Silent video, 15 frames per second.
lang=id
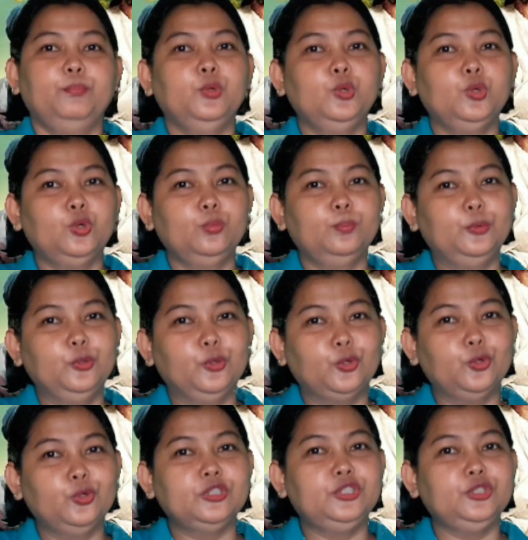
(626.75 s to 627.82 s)

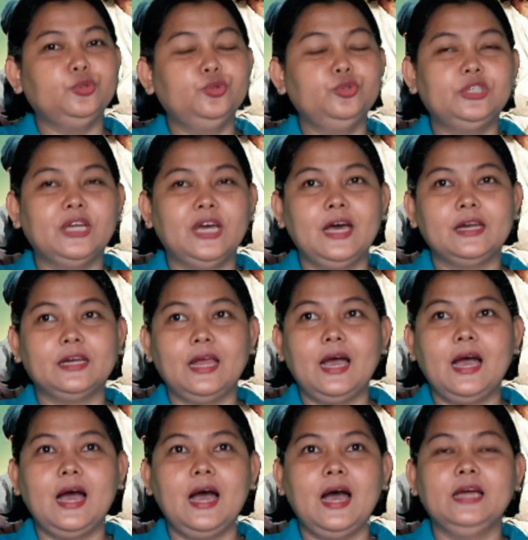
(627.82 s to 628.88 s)
Burung-burung di
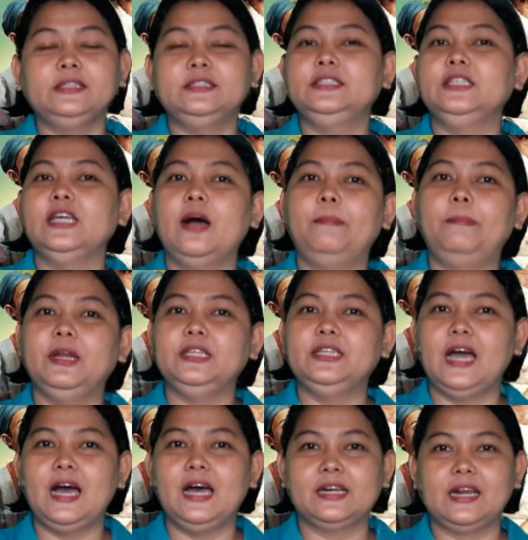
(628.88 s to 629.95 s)
udara dia
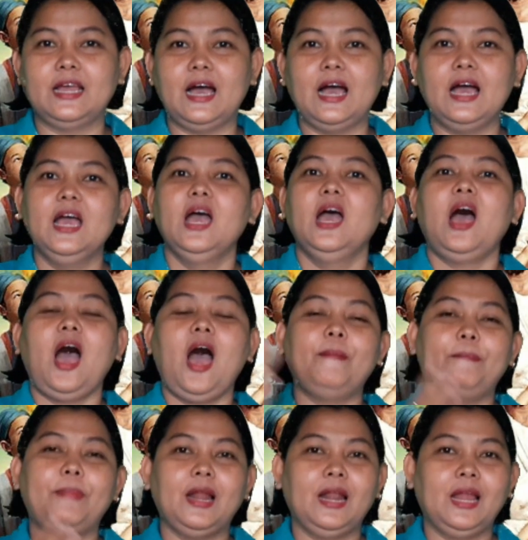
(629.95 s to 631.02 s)
pelihara.
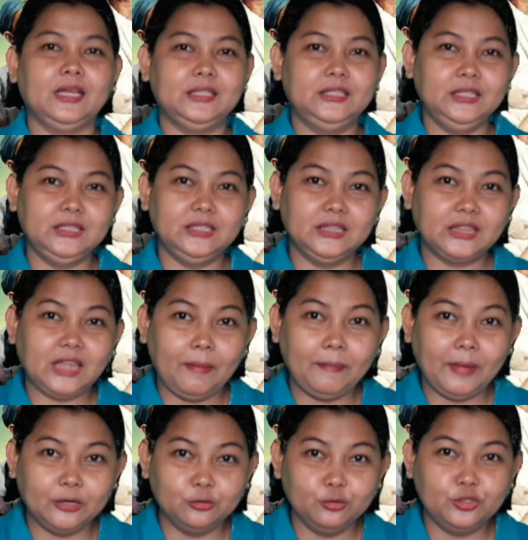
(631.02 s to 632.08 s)
Apalagi kita
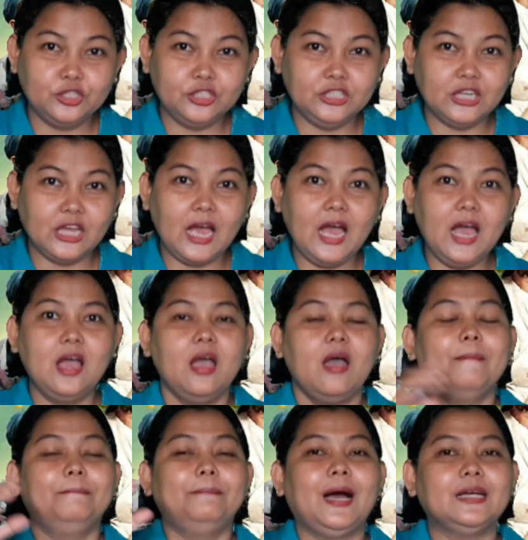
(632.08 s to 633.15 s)
manusia
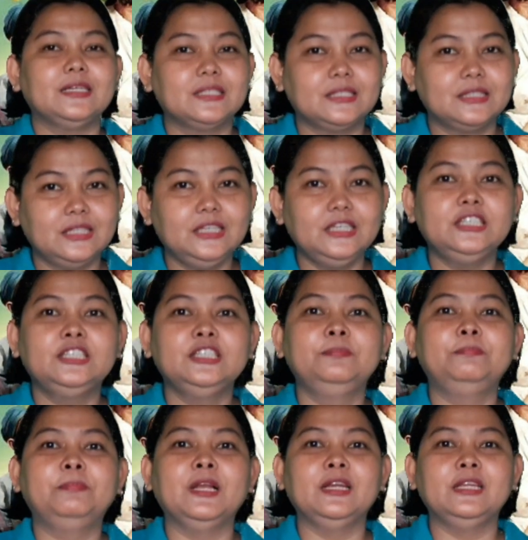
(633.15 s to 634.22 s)
pasti
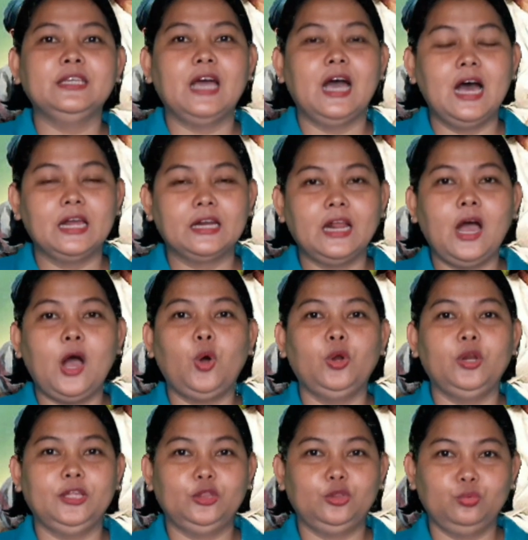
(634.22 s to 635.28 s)
dipelihara
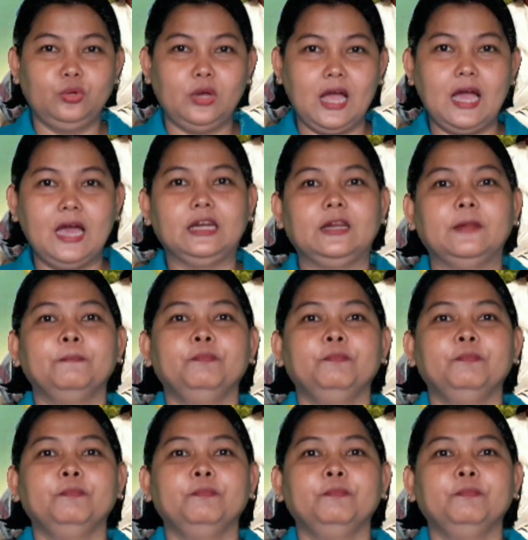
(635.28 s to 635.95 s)
oleh Tuhan.